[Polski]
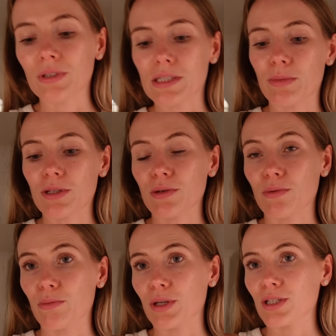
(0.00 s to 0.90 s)
więc będziemy
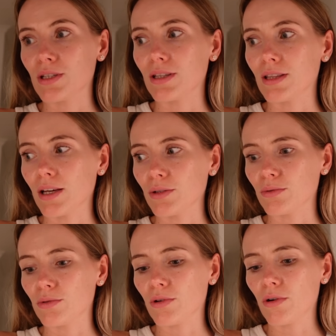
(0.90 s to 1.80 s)
mieć na
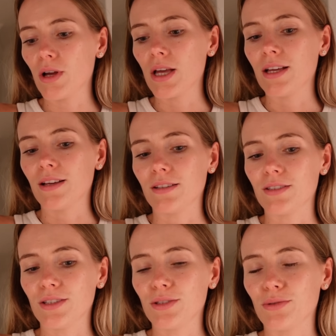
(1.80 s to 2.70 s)
jutro.
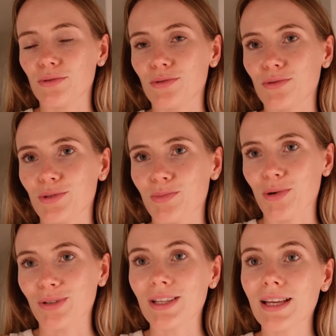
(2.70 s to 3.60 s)
Dzieci już
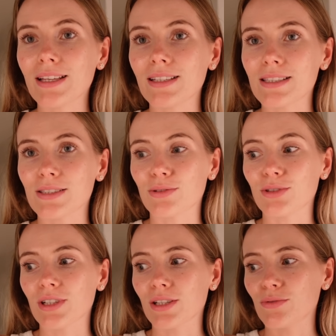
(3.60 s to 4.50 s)
uśpione, jest
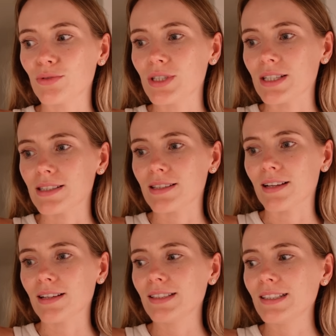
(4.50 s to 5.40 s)
godzina 20
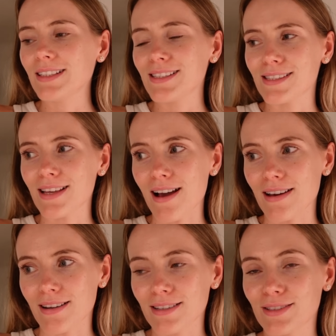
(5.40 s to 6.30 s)
i
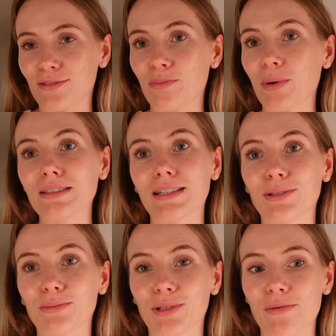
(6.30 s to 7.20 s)
zaraz wpada
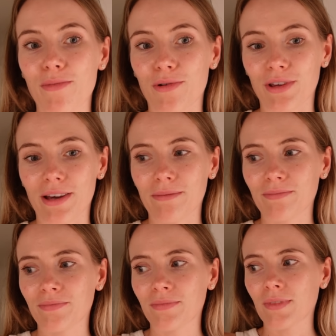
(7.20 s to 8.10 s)
do mnie Monia
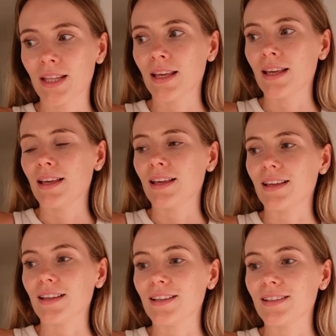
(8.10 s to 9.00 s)

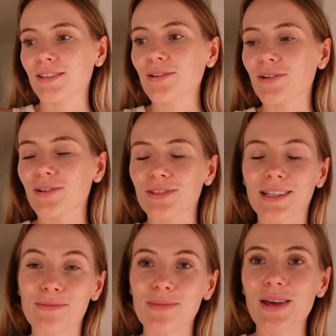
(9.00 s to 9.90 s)
E, i
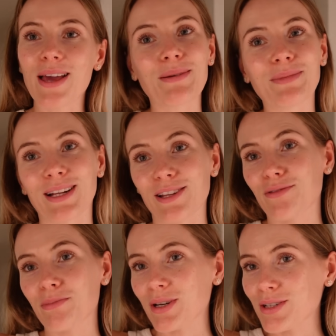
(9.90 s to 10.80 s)
oglądamy Emily
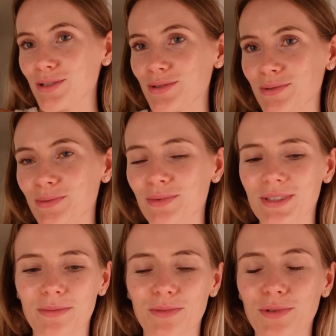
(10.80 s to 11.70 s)
w Paryżu.
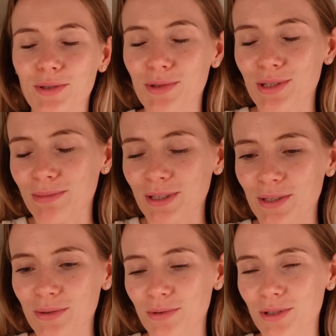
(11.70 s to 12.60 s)
Zamówiłyśmy sobie
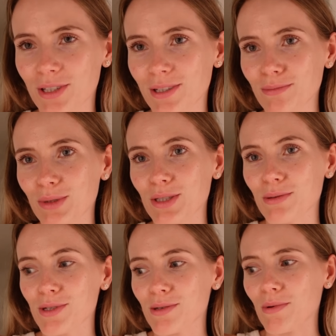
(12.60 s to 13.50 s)
sushi,
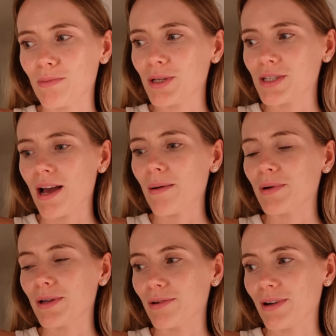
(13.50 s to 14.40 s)
będziemy sobie pić
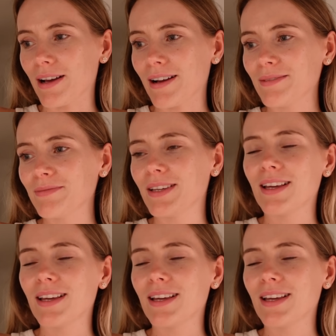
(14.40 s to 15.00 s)
aperolka,